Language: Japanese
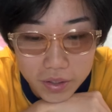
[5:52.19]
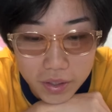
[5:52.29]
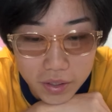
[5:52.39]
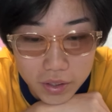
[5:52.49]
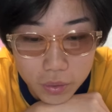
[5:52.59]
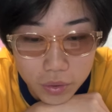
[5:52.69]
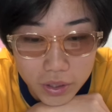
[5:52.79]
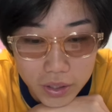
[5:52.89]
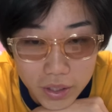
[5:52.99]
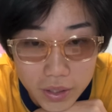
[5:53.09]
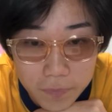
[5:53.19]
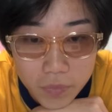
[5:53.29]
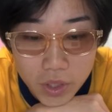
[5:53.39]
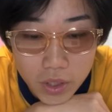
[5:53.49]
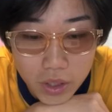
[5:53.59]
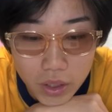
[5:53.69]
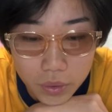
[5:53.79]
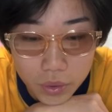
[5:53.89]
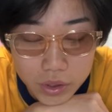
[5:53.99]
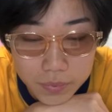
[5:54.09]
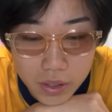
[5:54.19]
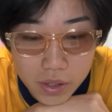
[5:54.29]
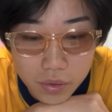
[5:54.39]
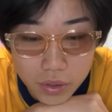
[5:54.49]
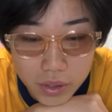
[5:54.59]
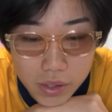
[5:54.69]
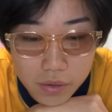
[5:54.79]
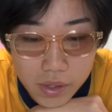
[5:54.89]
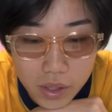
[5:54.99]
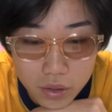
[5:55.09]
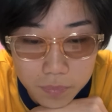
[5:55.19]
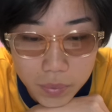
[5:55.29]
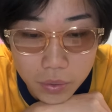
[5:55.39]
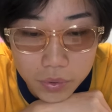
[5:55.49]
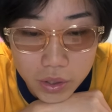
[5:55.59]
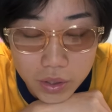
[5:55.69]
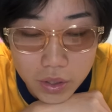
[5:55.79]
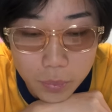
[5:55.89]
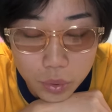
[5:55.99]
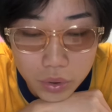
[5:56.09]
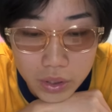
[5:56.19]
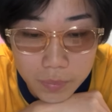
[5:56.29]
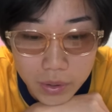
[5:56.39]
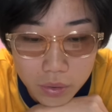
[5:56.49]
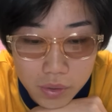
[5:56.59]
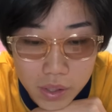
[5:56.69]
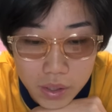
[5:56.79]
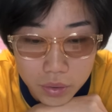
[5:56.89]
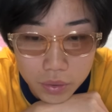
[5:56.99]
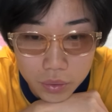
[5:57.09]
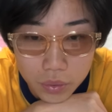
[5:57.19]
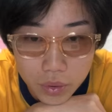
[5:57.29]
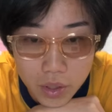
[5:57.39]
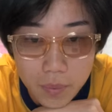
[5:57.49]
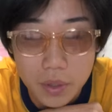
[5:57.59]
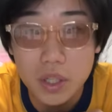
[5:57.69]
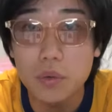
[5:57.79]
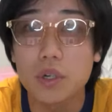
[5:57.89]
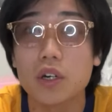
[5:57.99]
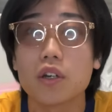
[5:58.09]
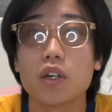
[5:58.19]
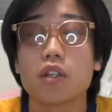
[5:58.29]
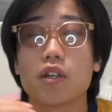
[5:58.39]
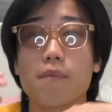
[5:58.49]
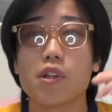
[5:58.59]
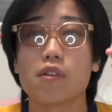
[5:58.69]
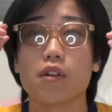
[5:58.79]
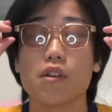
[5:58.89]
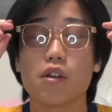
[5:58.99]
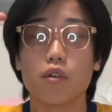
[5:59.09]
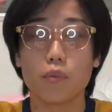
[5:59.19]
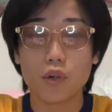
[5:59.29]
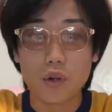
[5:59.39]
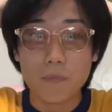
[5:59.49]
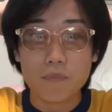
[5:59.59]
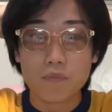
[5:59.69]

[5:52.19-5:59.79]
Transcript: で、なんかこれがね、あの、18,480円30%オフになってて、元が26,000円ということでね、まあ結構なかなかいい厳密ャツなんですけども、